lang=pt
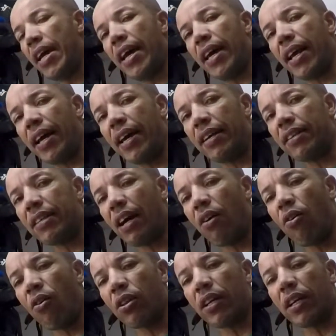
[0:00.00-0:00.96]
era essa
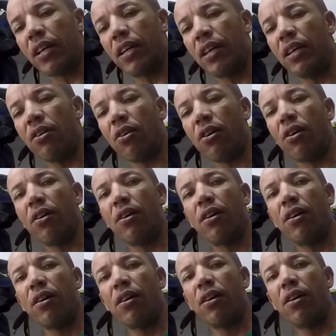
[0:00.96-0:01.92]
roda aqui, ó.
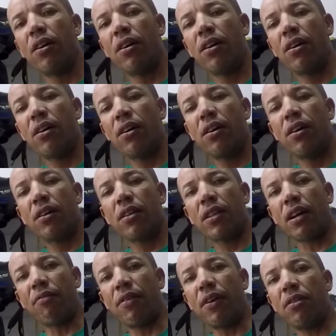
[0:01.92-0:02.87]
Tá
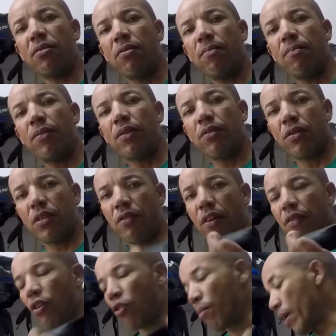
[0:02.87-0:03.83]
vendo? Você vai ver como é